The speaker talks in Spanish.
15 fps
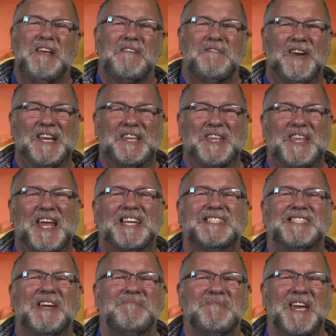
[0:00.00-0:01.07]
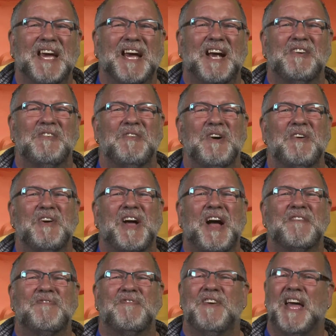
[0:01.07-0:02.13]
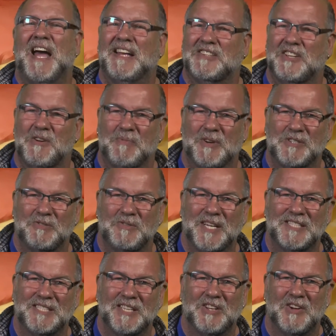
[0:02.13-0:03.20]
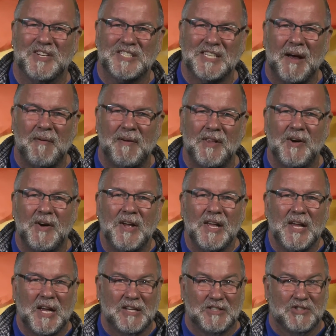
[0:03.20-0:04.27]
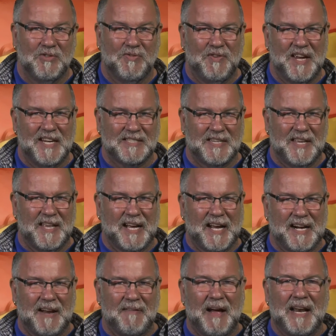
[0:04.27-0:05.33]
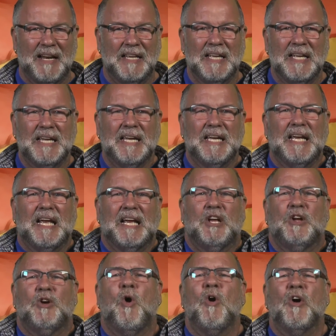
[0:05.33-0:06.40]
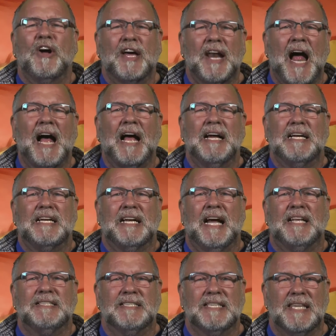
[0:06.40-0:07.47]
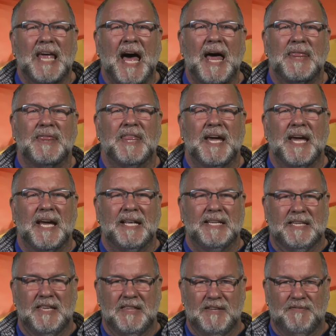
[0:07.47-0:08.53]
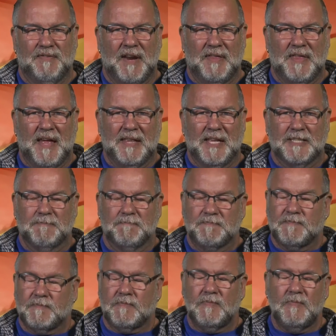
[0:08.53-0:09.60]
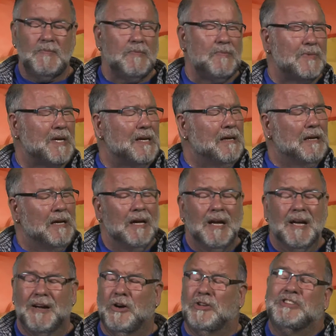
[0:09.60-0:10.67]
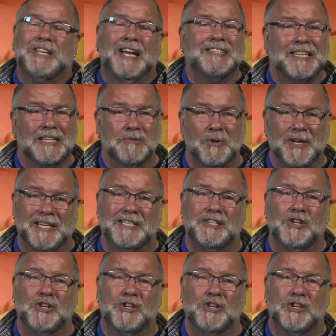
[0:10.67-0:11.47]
Felicidades también al nuevo Café Atrio por su éxito el sábado en su fiesta de carnaval con gran cantidad de gente disfrazadas con tantas buenas